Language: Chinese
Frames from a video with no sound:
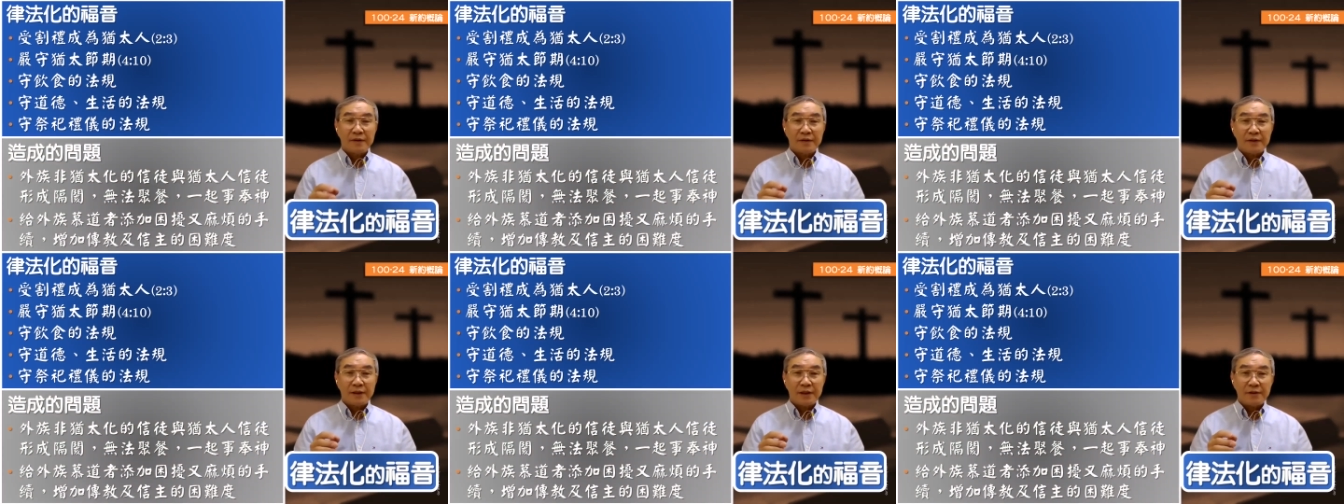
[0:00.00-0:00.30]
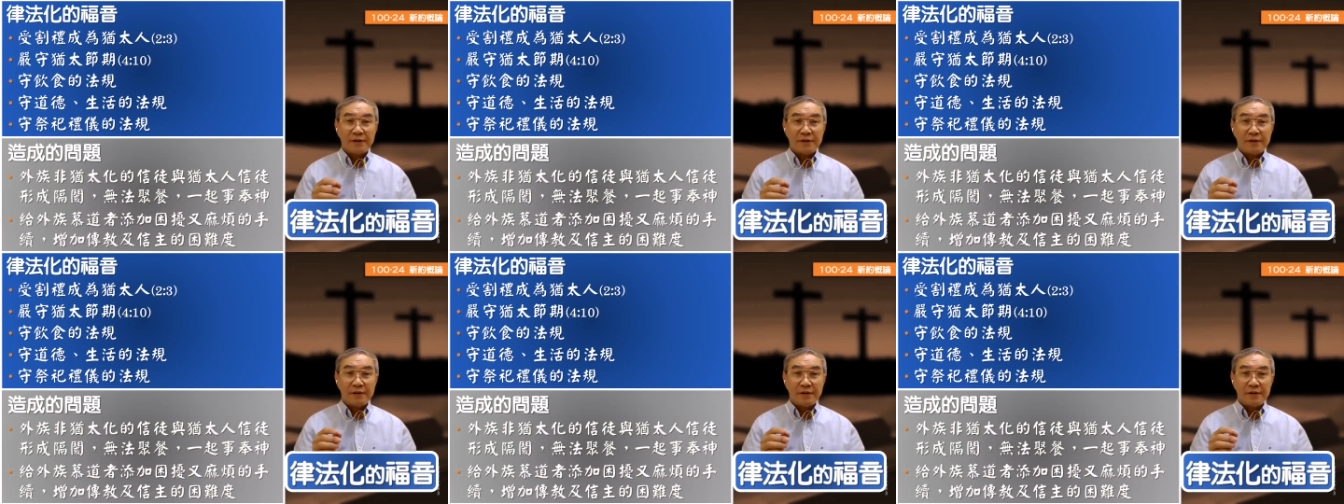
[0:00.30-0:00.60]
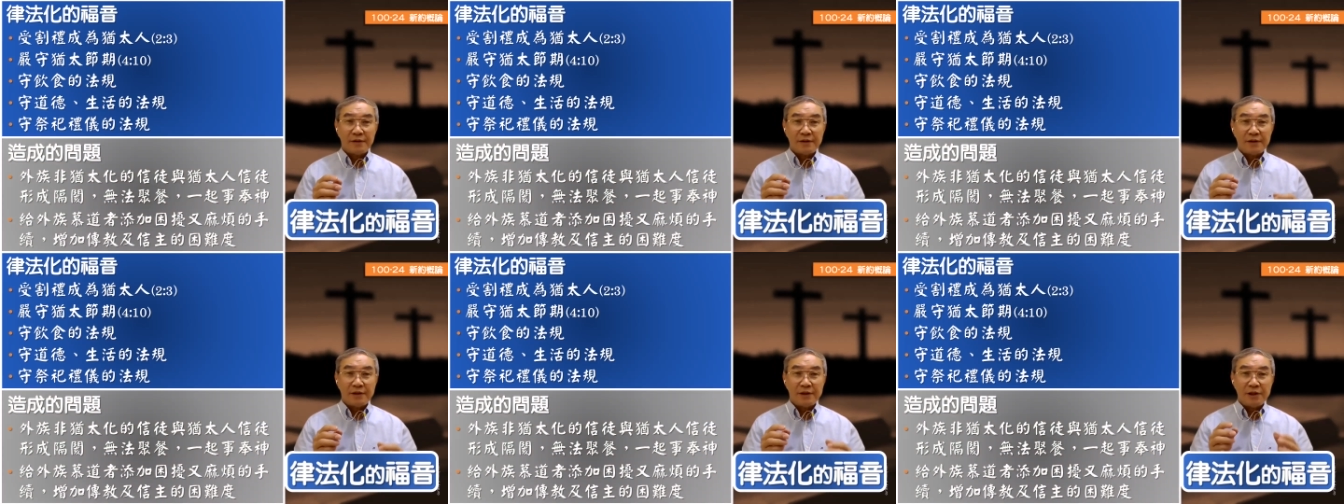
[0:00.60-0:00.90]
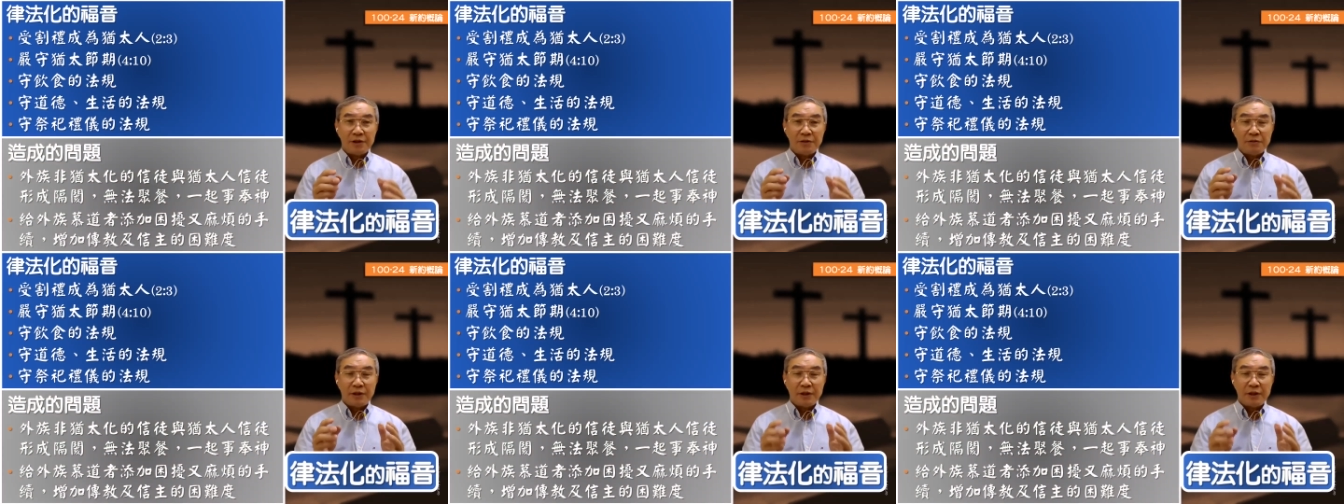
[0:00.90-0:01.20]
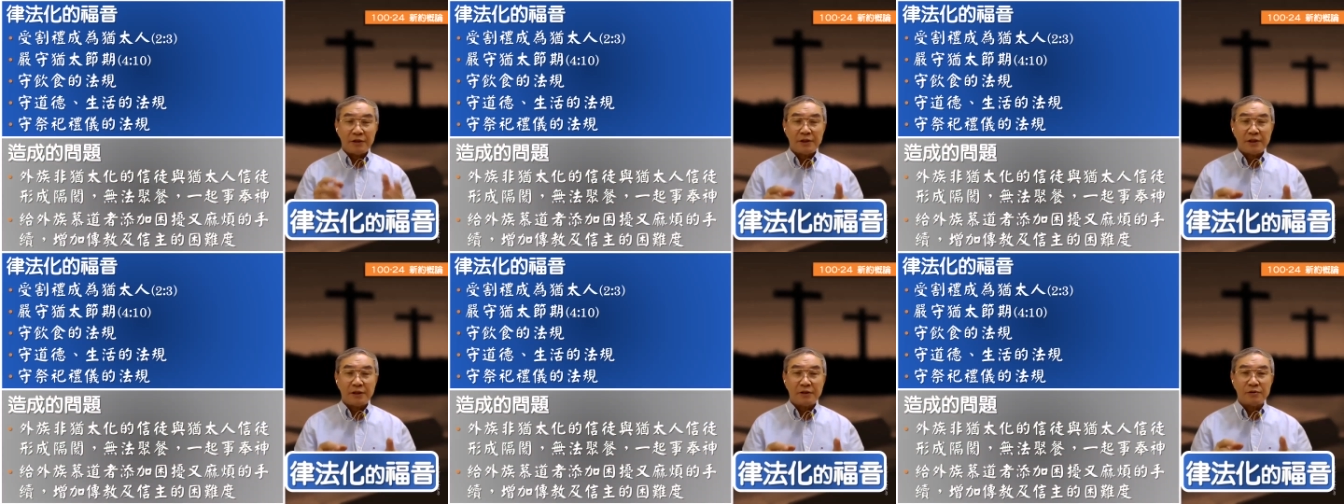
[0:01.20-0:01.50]
但是因为
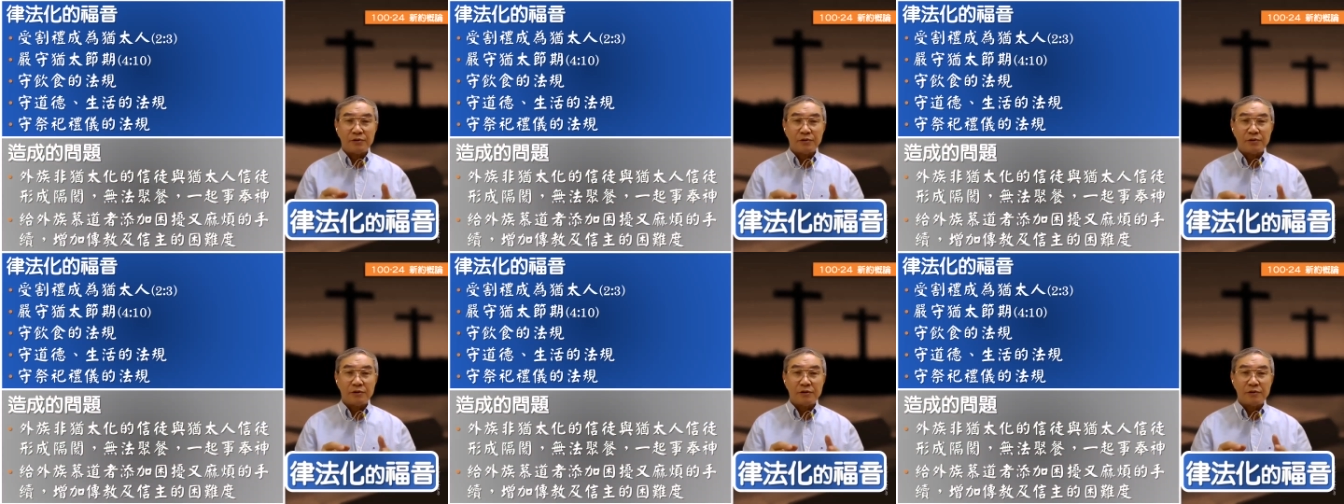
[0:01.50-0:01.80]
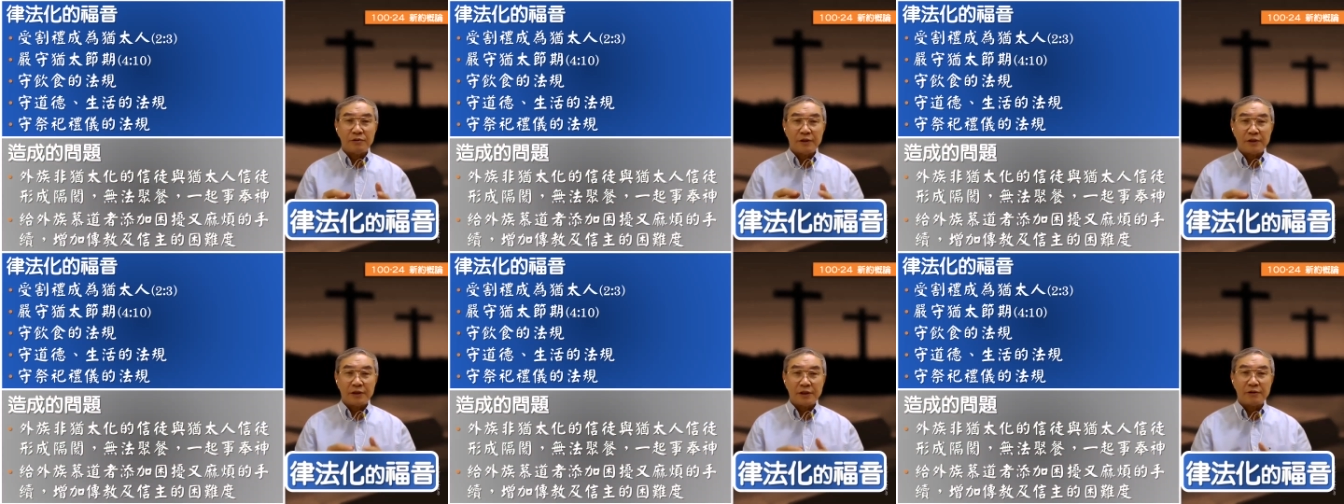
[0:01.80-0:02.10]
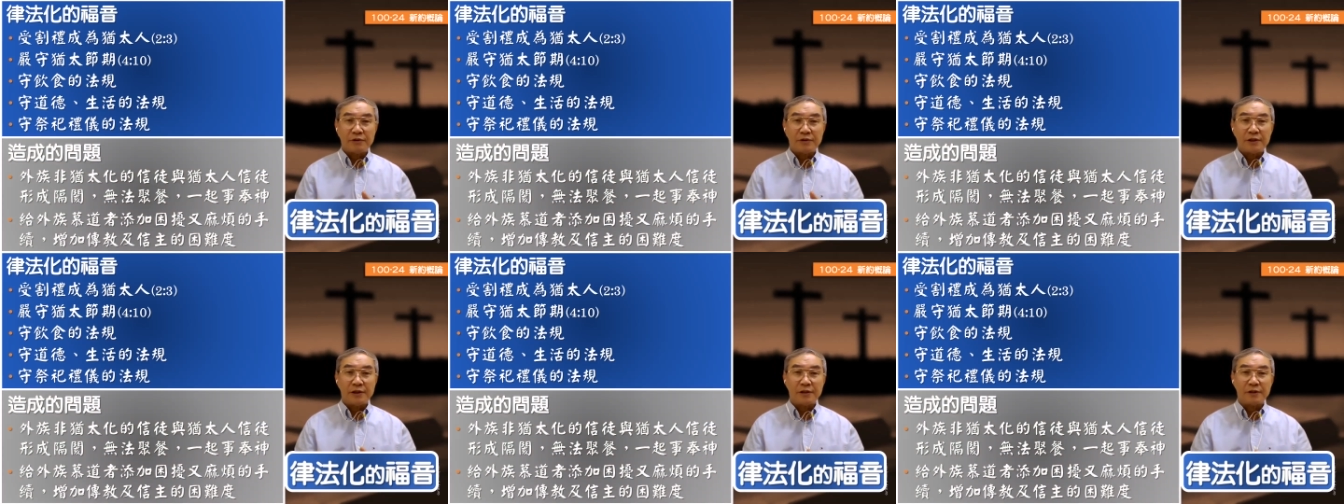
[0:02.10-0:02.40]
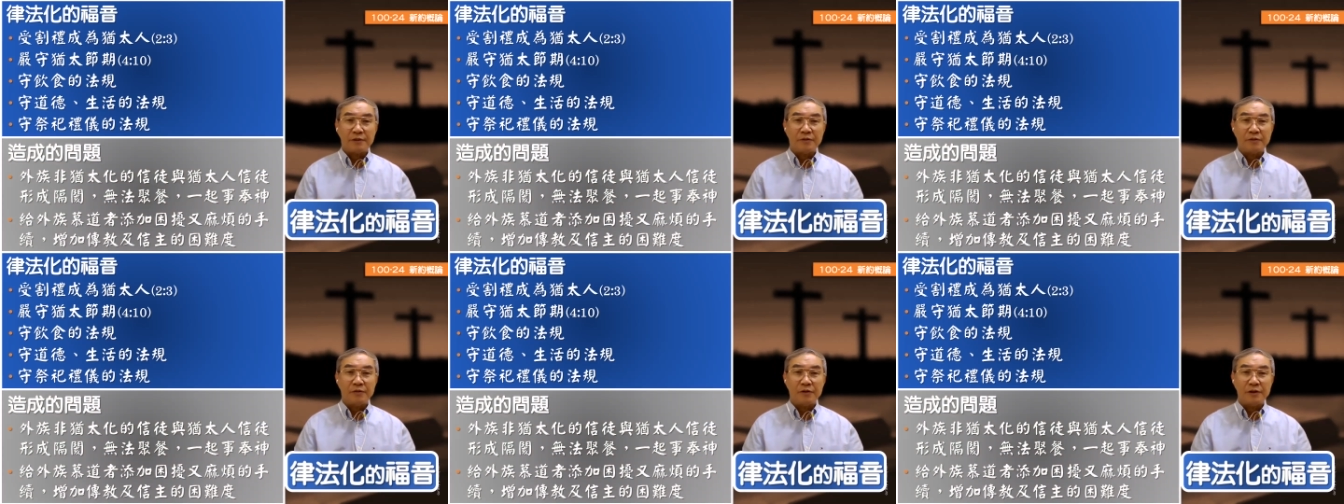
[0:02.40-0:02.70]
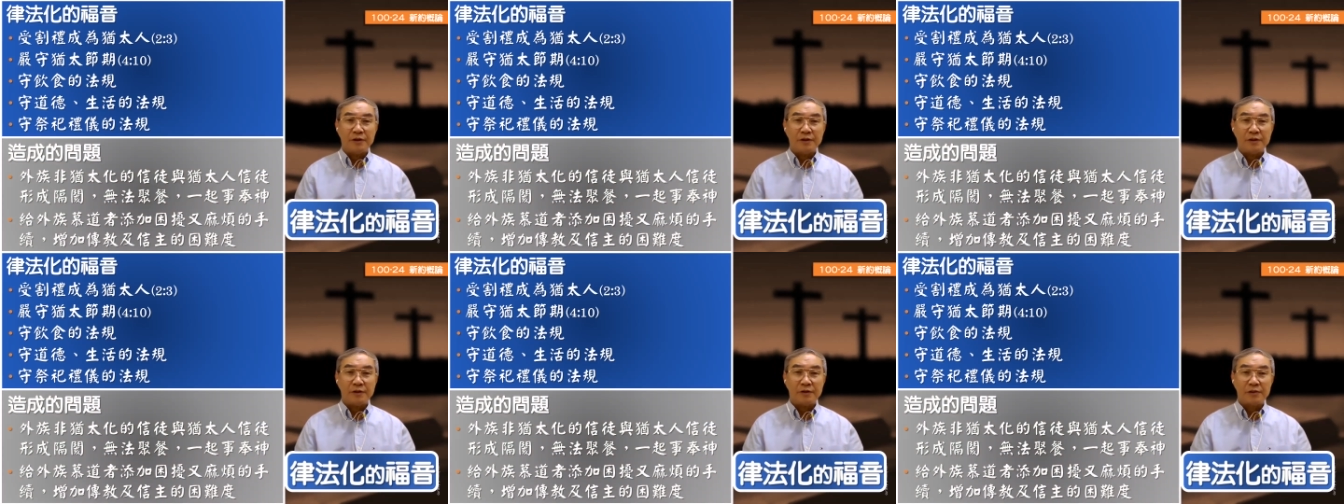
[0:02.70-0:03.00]
要这样做，就会造成什么问
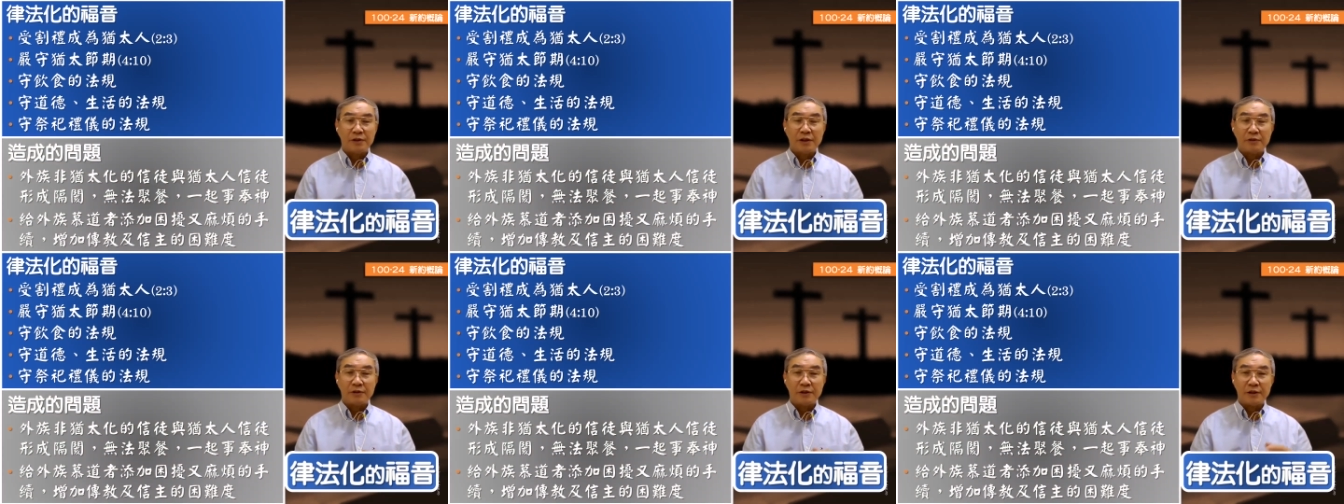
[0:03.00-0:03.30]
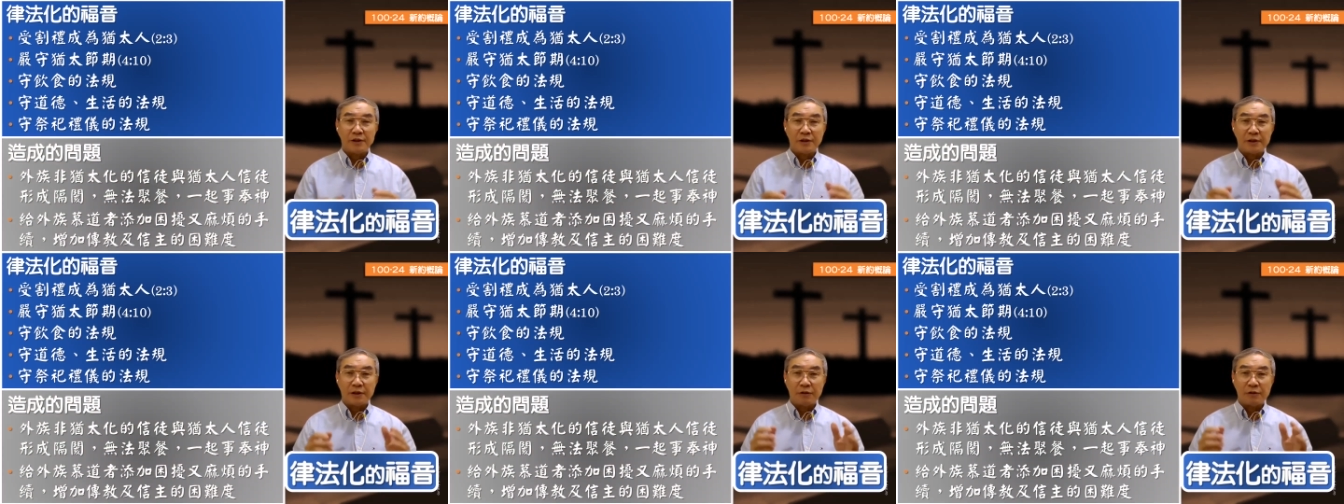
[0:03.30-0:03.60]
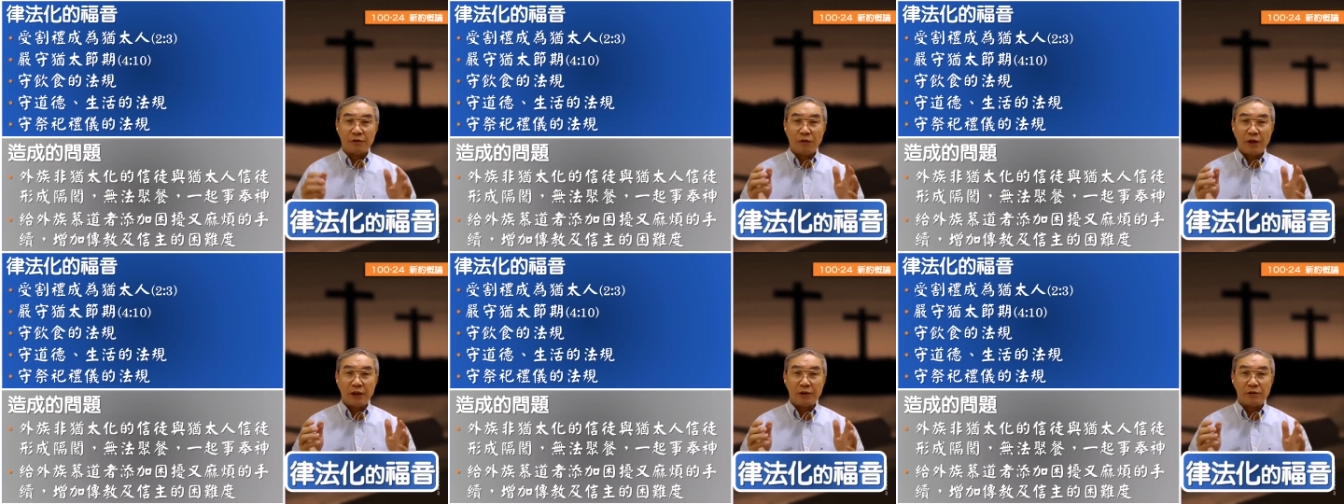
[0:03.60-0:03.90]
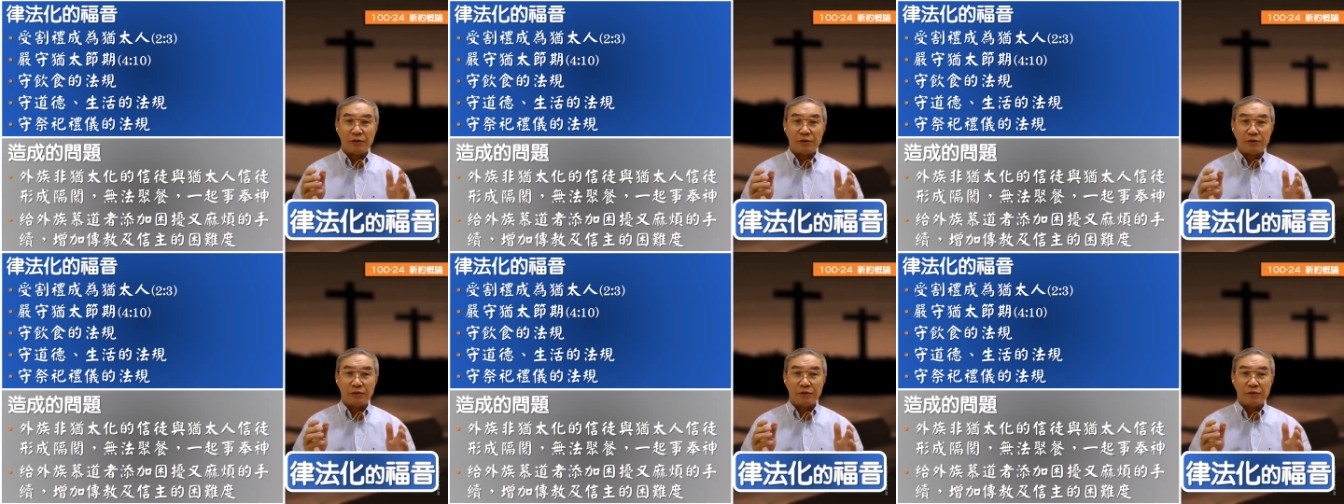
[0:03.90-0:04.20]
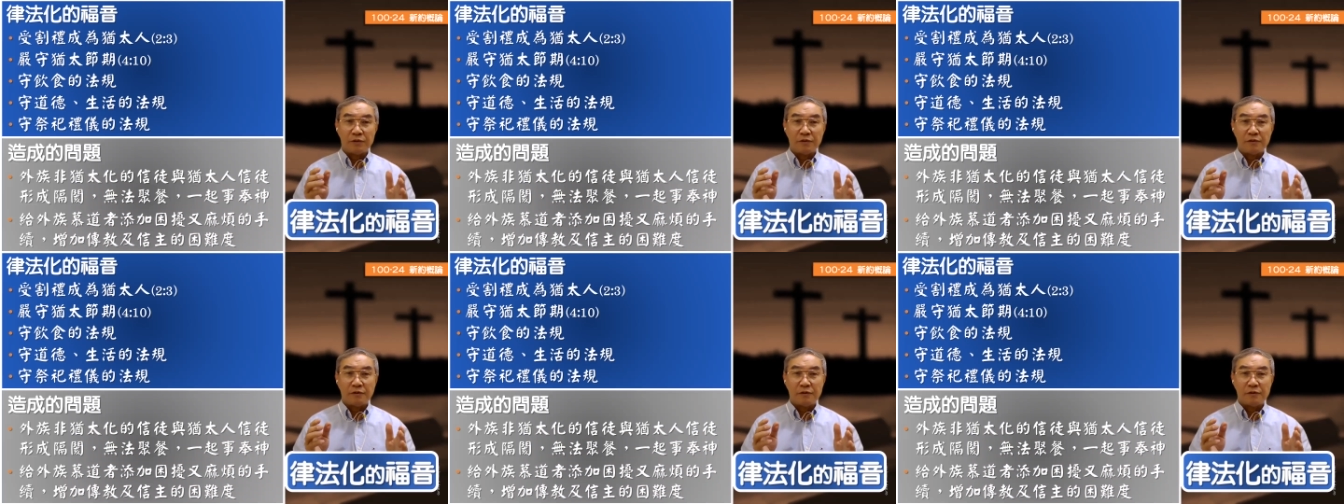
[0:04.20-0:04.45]
题？就造成的外族。